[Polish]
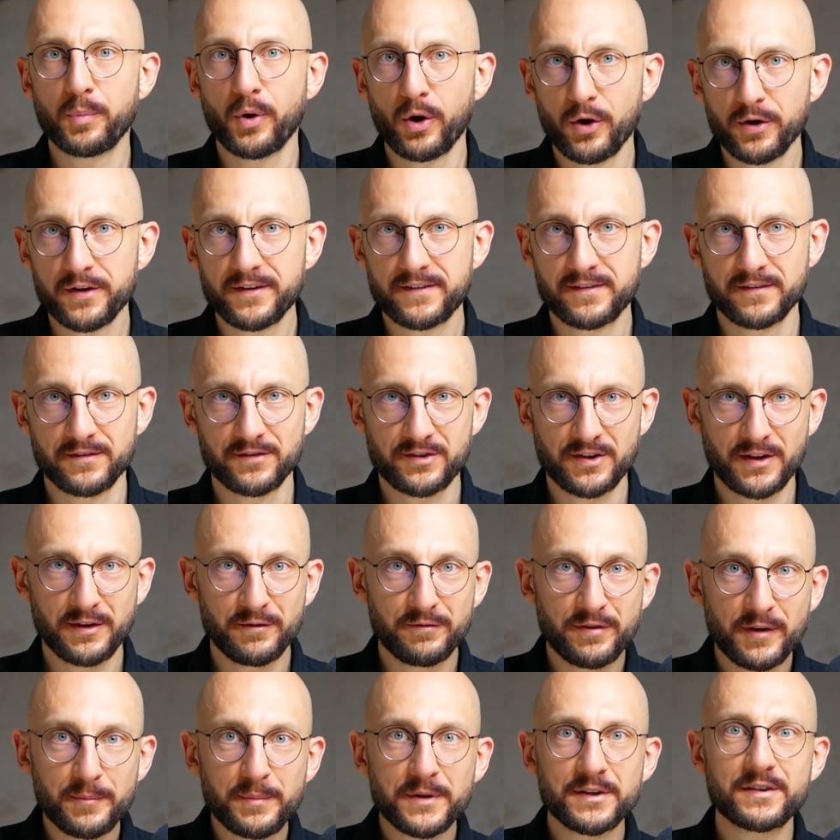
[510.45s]
poison,
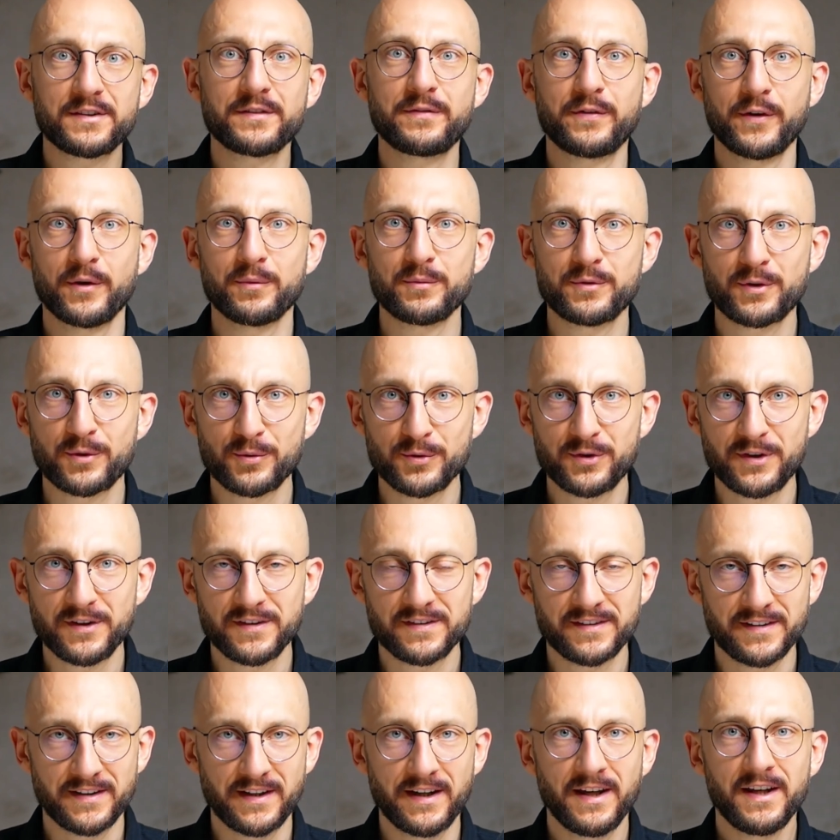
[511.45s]
czyli wybierz swoją
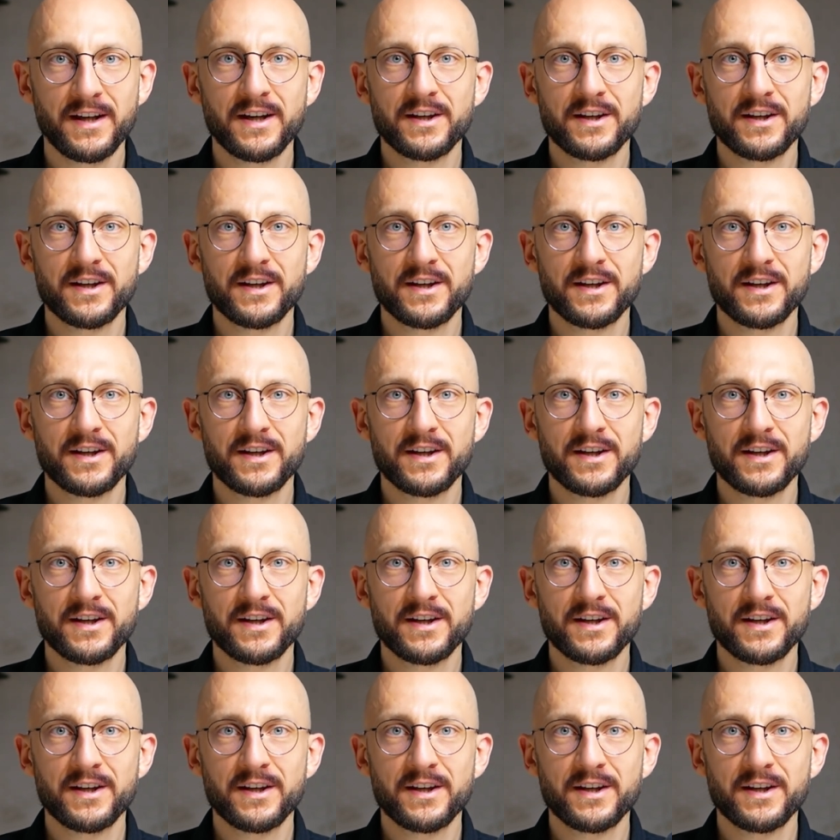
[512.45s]
truciznę.